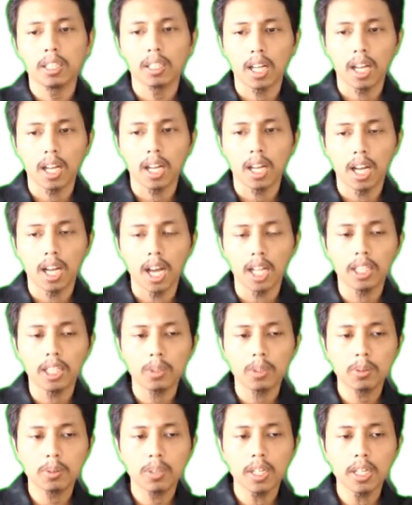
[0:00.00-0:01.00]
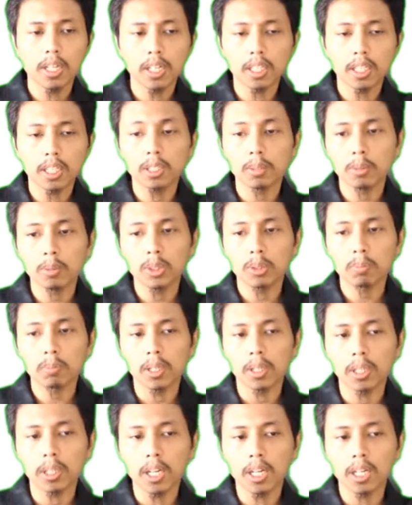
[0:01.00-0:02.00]
Nah, ada juga yang kita sebut
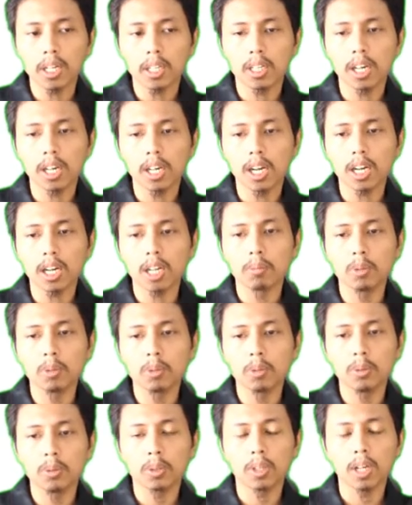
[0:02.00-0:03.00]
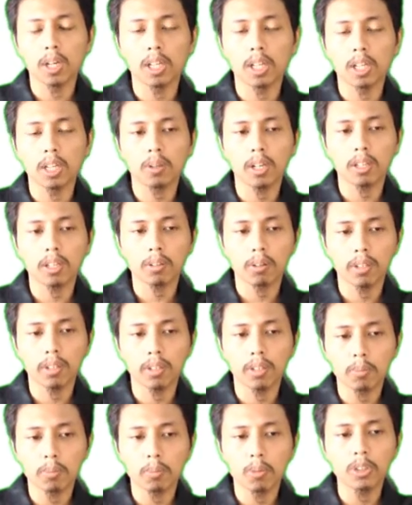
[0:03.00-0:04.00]
sebagai gerakan mundur atau
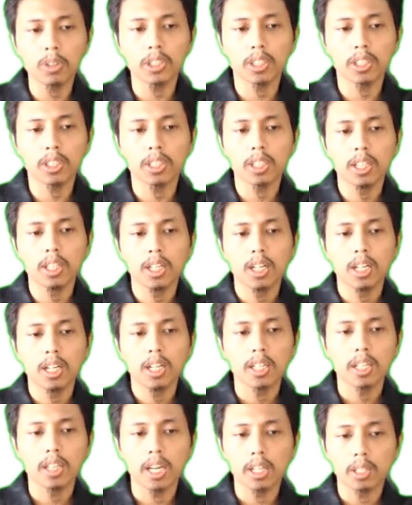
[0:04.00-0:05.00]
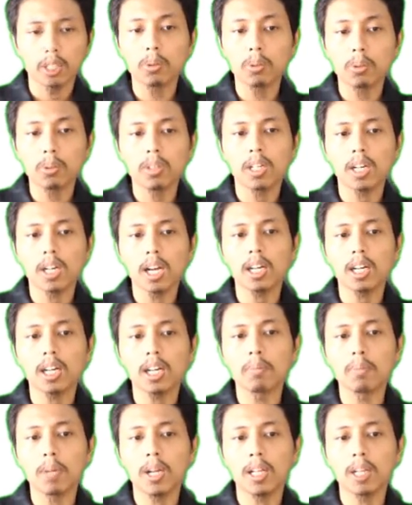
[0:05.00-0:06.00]
retrograde motion yaitu
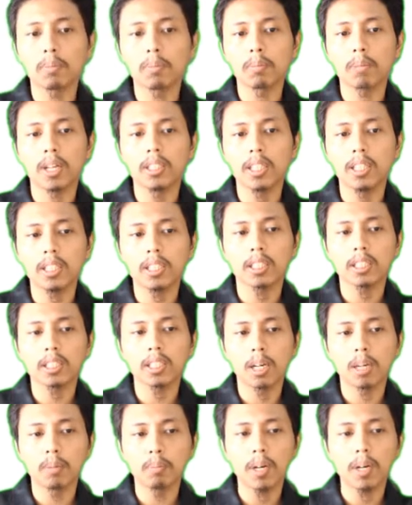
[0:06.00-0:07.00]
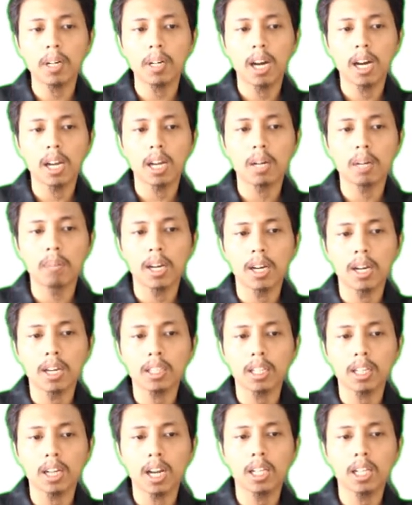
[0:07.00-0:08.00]
gerakan planet-planet yang tampak ke arah barat
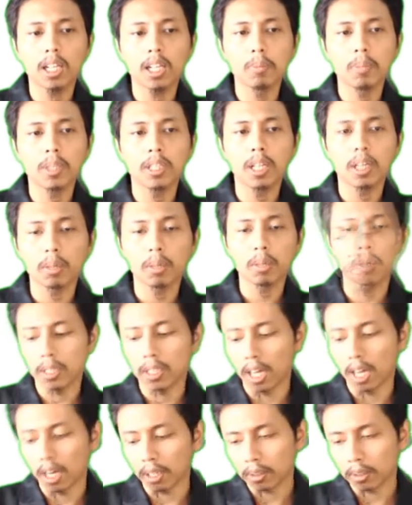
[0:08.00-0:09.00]
terhadap bintang-bintang.